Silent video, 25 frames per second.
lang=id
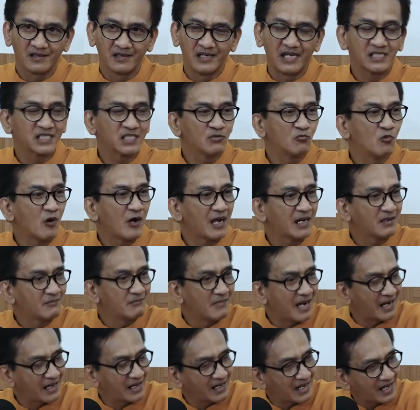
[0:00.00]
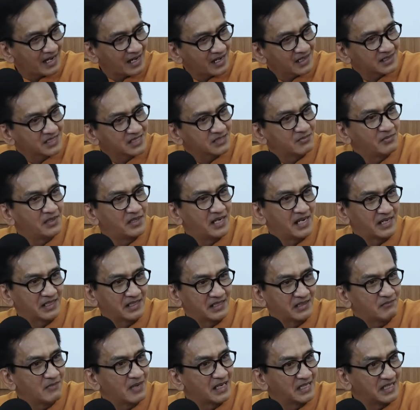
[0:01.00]
Dan sebuah kebanggaan
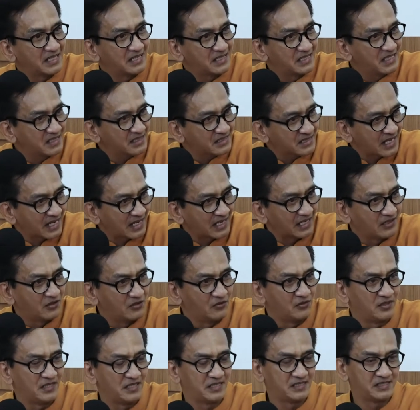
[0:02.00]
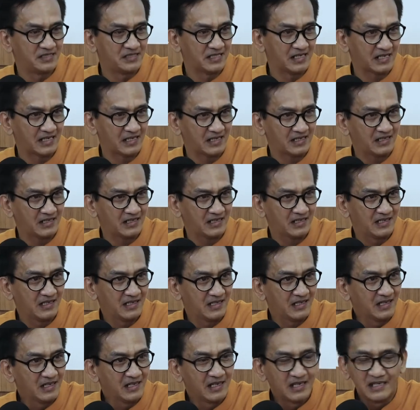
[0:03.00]
sebenarnya bagi kita Indonesia
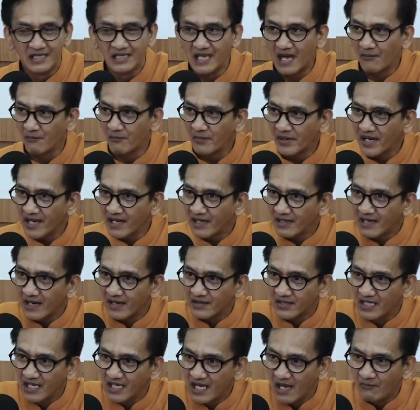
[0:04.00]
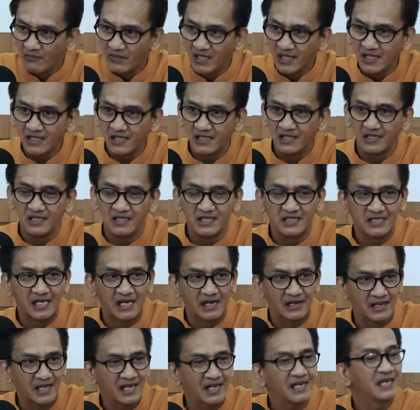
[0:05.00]
yang mereka tidak miliki di
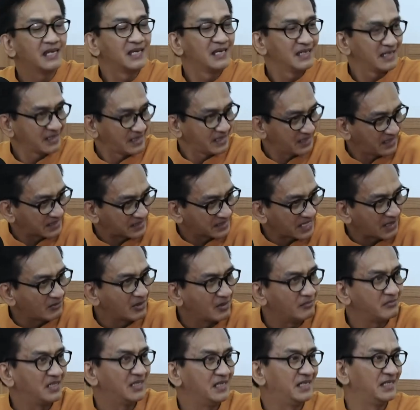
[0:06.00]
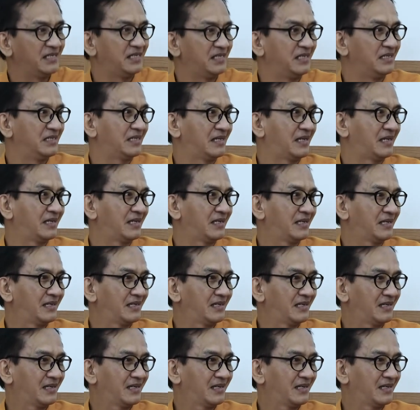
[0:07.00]
sana, kita memilikinya.